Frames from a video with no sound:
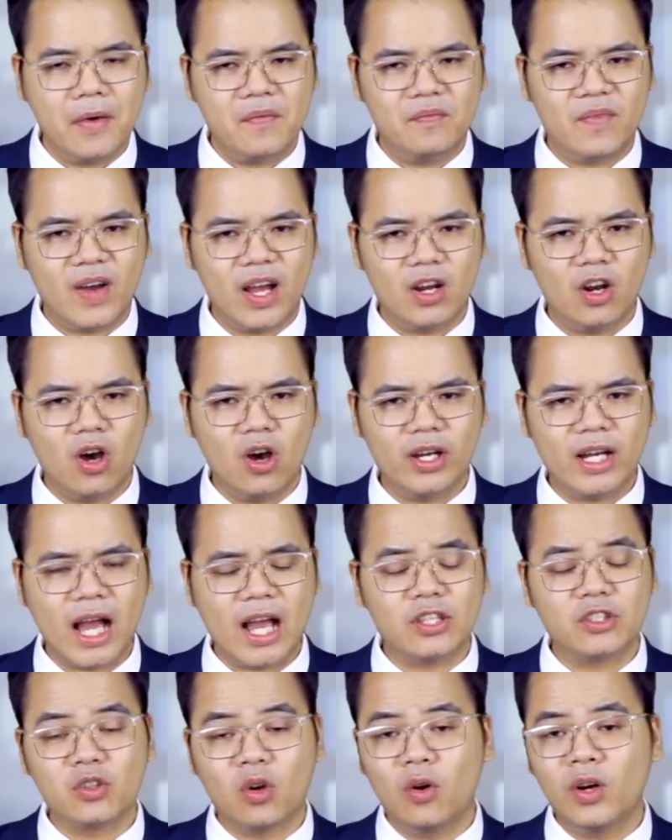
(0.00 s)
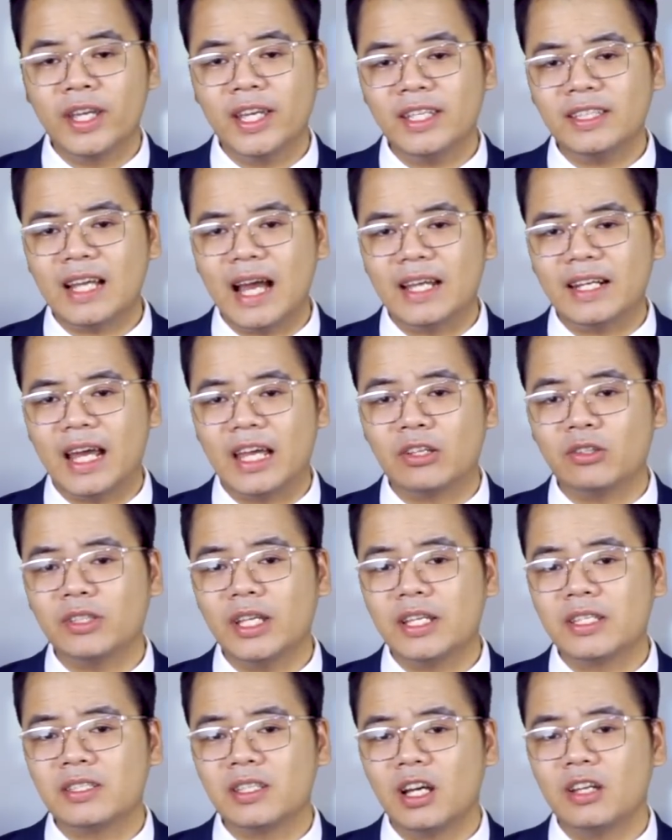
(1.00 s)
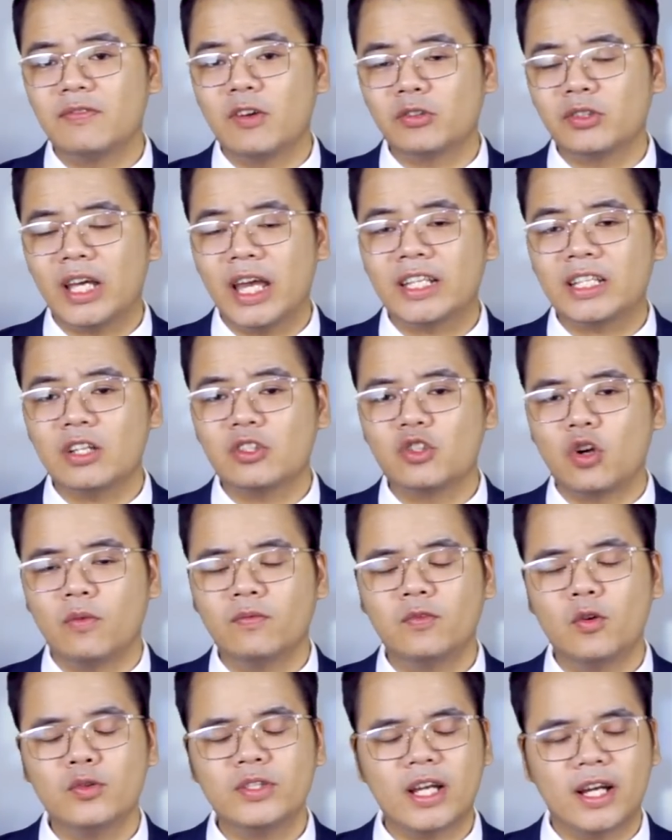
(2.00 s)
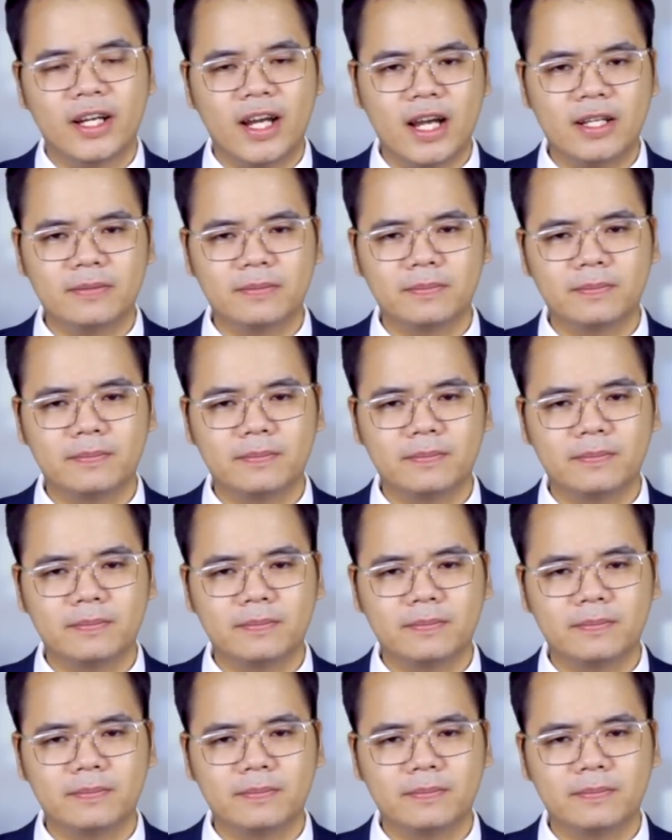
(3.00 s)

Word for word: và lo ngại số khí tài này có thể rơi vào tay các nhóm vũ trang khác.